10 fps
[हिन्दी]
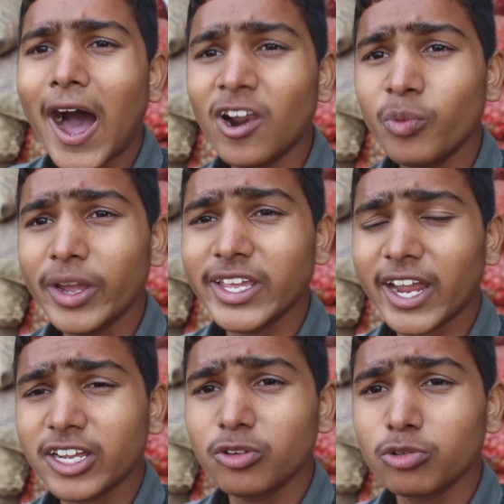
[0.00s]
आलू बह
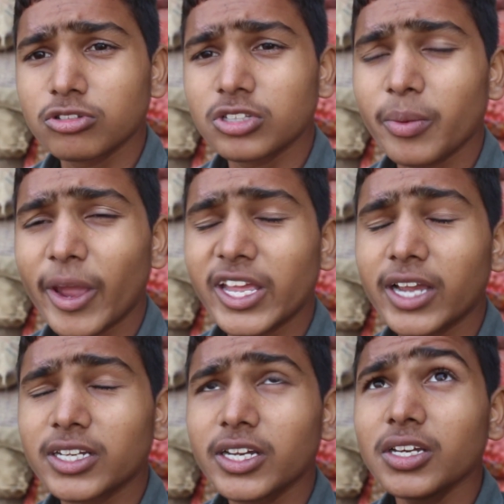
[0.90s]
जाएंगे उससे बह
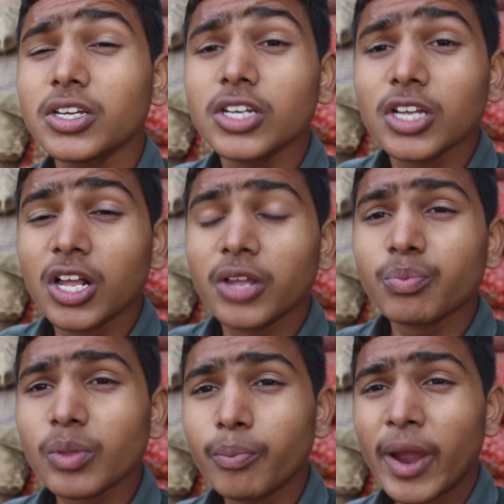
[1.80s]
जाएंगे
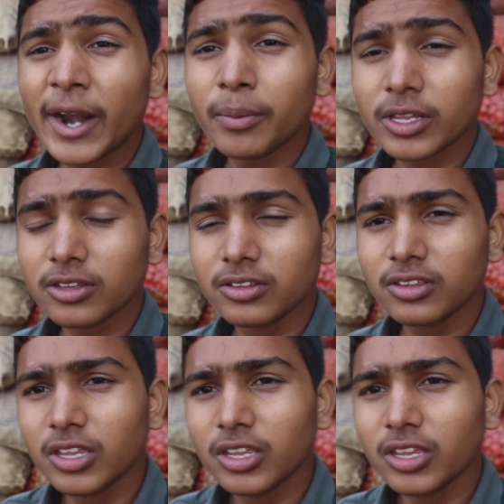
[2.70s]
भेड़ मशीन